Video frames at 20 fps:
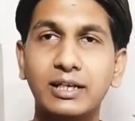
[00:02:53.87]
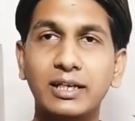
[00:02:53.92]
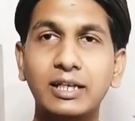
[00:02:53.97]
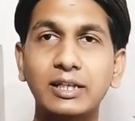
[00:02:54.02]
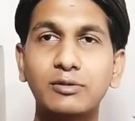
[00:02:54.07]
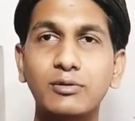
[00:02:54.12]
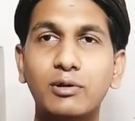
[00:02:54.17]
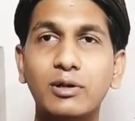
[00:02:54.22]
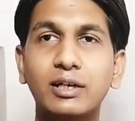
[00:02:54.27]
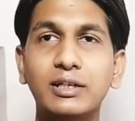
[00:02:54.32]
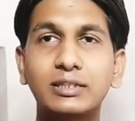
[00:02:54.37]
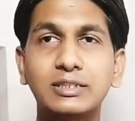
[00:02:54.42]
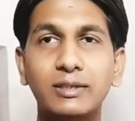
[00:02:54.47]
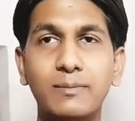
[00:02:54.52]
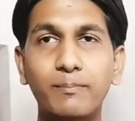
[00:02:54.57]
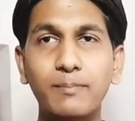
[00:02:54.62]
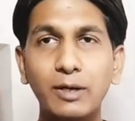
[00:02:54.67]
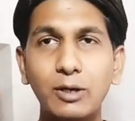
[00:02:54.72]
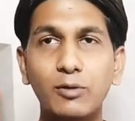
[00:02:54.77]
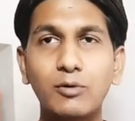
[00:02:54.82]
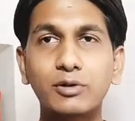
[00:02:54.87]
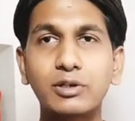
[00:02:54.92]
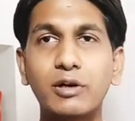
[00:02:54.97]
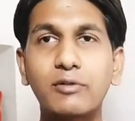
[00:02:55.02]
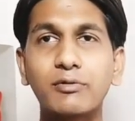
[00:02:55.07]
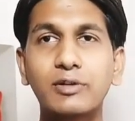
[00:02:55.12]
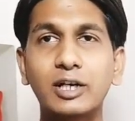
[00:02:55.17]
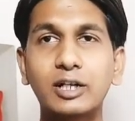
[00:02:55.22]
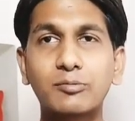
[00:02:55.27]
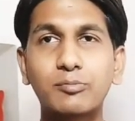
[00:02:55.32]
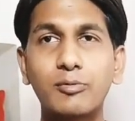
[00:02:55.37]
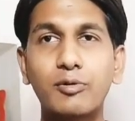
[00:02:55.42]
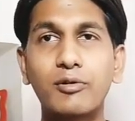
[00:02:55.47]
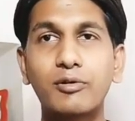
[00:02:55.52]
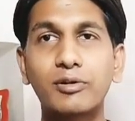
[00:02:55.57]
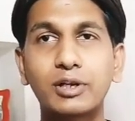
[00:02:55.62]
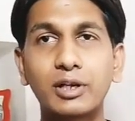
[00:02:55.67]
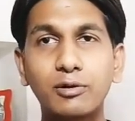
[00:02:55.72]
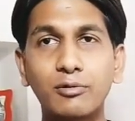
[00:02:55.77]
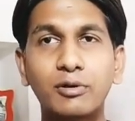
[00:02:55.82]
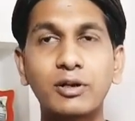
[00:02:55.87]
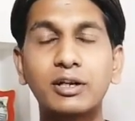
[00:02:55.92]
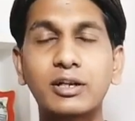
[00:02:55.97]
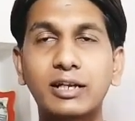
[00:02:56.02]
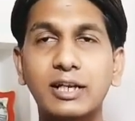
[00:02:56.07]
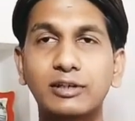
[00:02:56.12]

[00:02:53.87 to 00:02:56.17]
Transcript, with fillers: नहीं तो अगर जब भी लॉकडाउन खत्म हो और रेगुलर